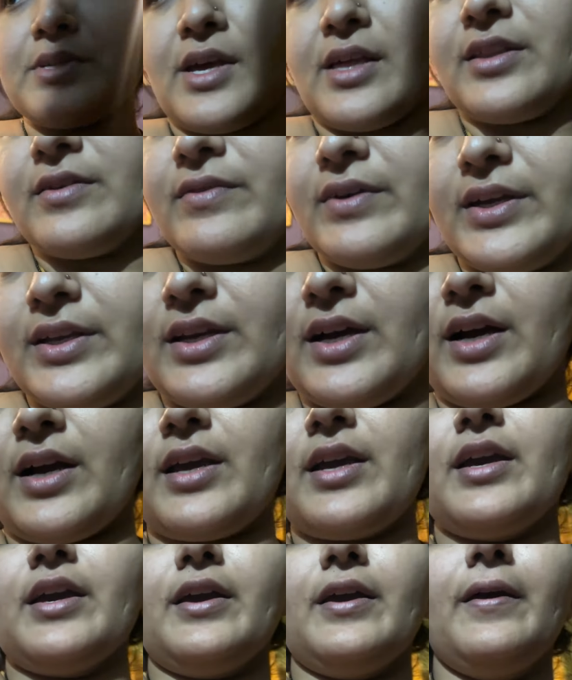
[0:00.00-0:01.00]
ज़्यादा वही नहा
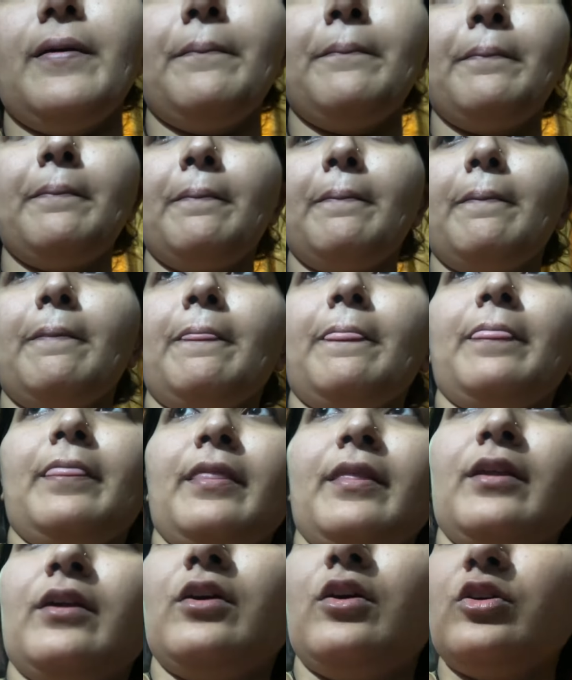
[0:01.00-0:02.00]
के आई है
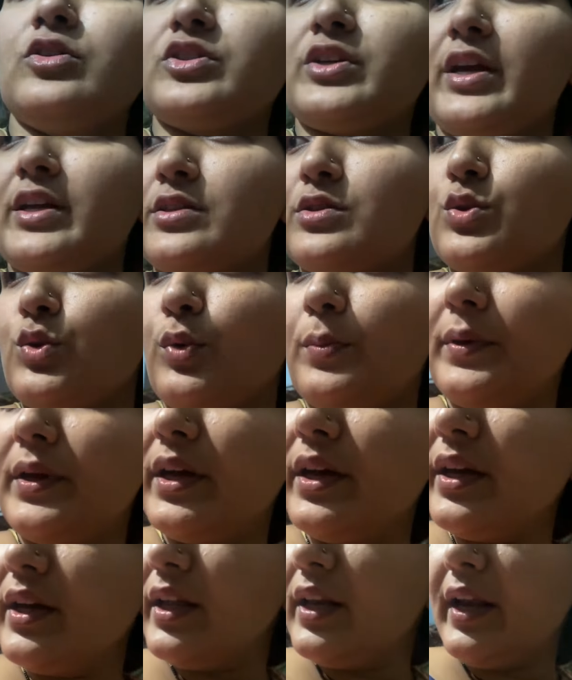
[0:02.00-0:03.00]
और शायद सो भी
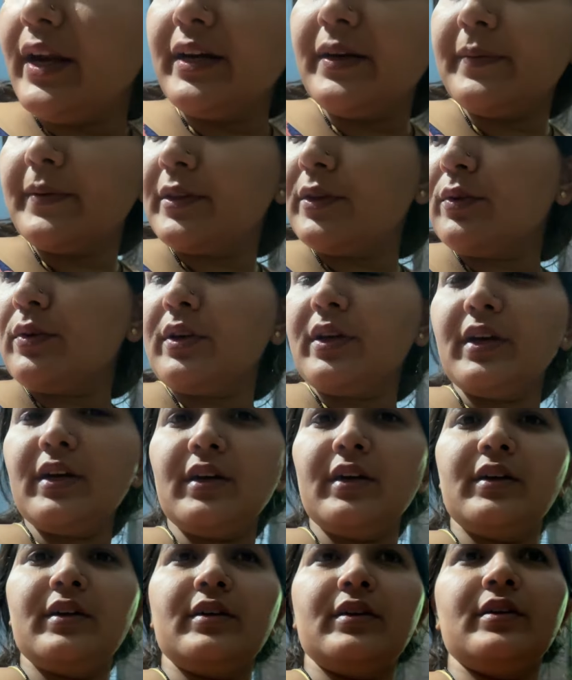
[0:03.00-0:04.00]
गई है लाइट बंद हो रही है
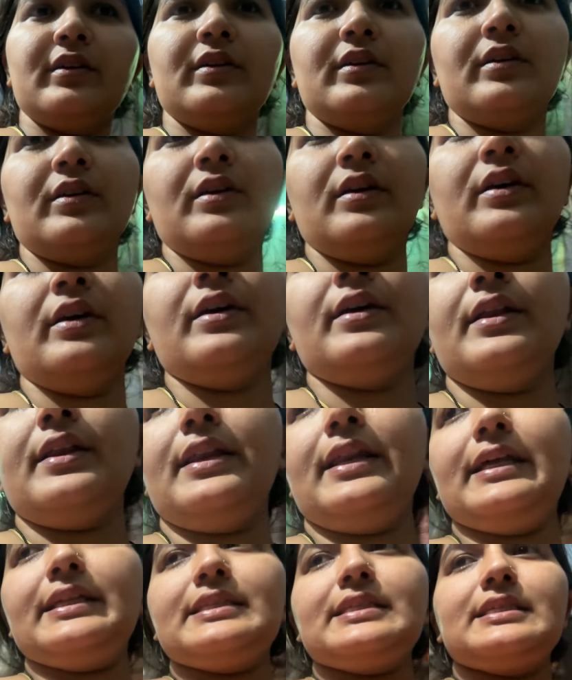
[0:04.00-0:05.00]

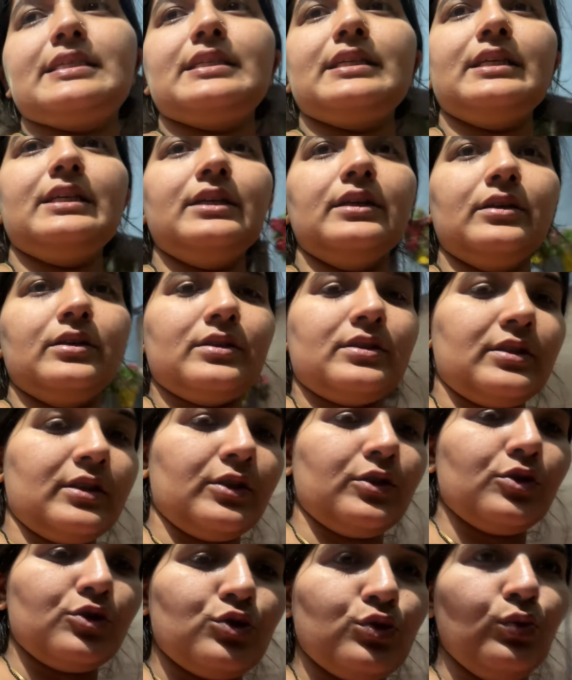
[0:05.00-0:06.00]
लेट्स सी किसने
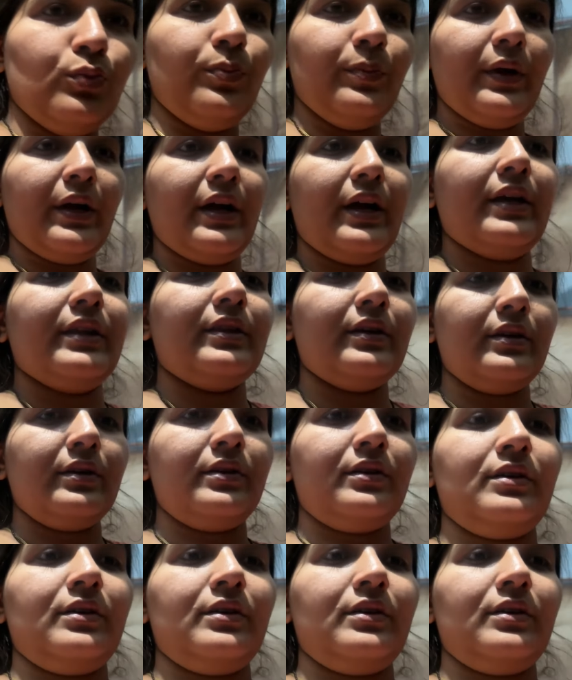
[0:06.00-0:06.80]
तो सूप मंगाया था